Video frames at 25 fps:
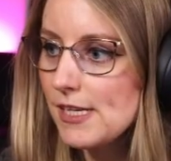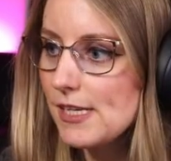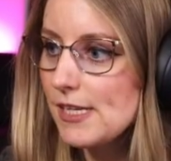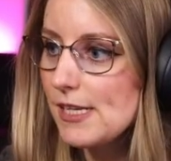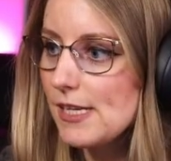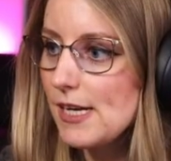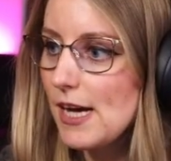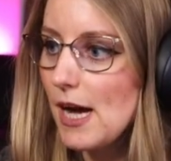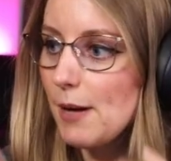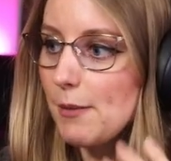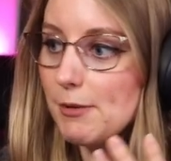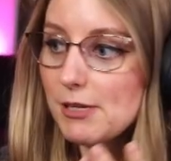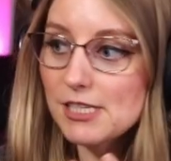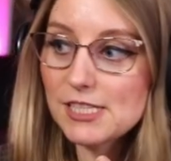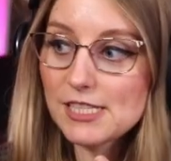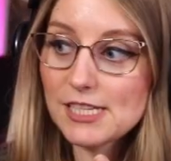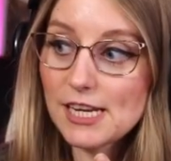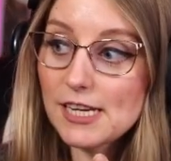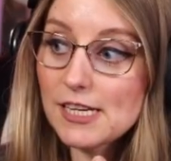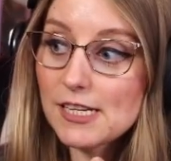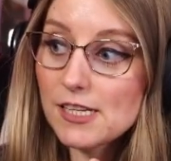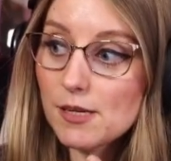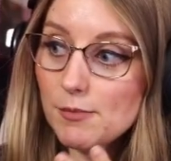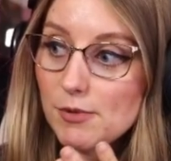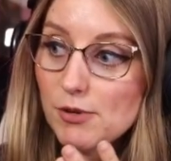Aber ich
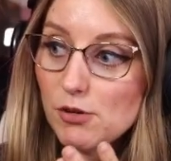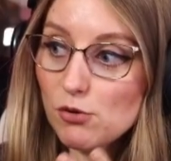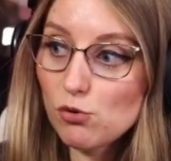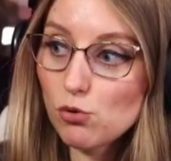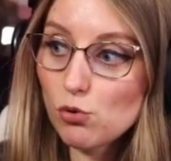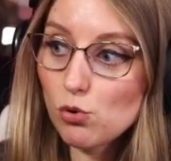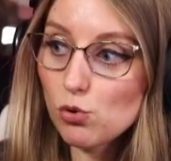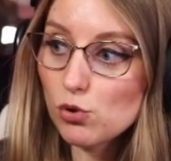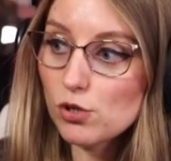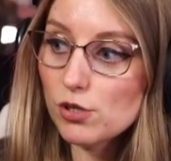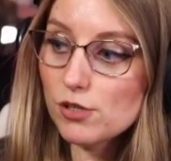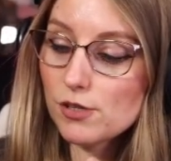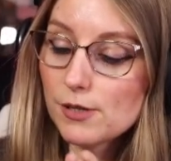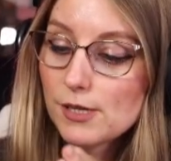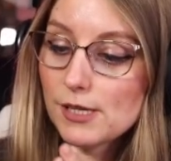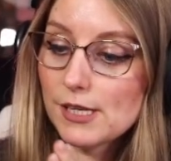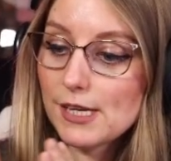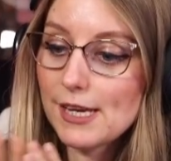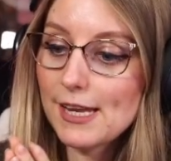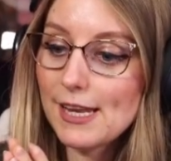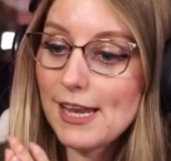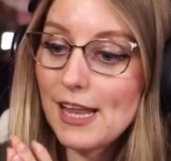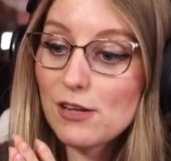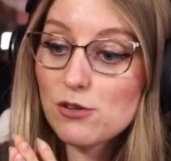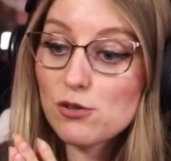denke, der Biologe
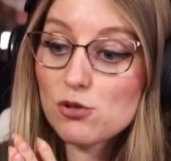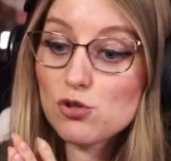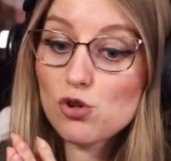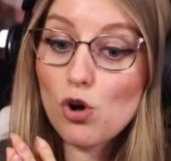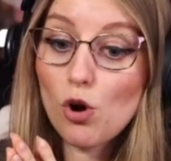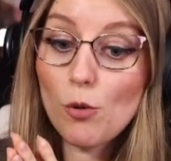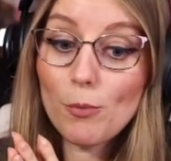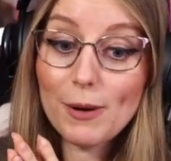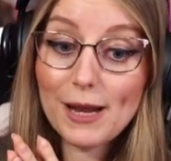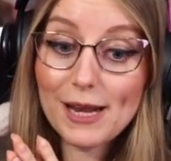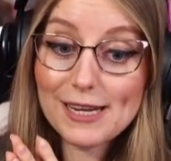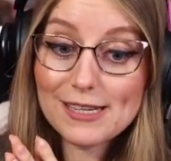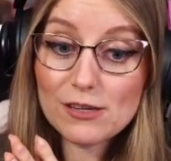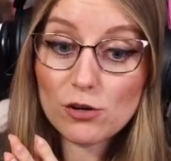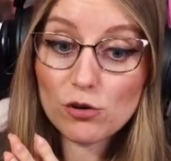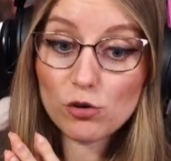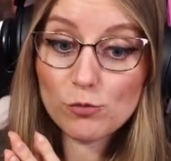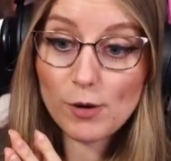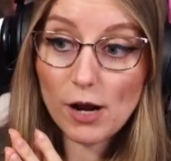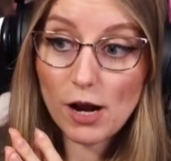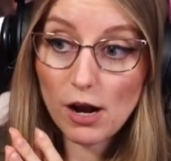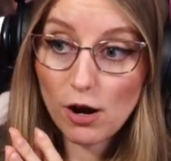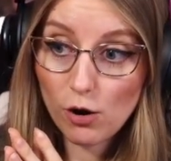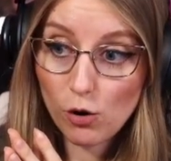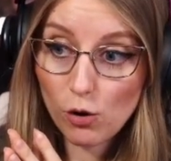klärt uns komplett
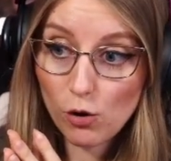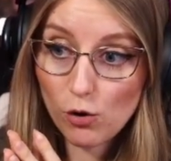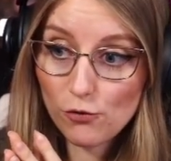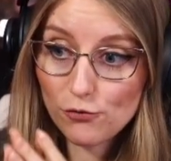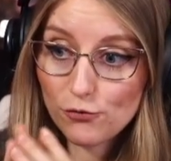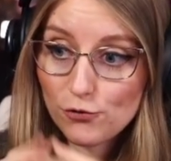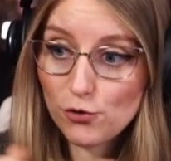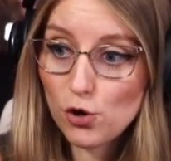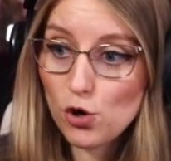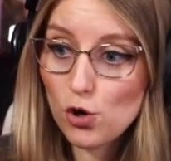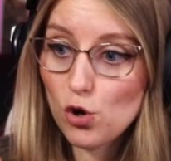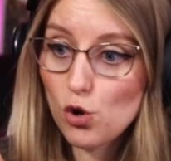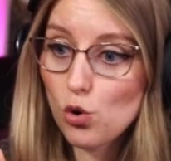darüber auf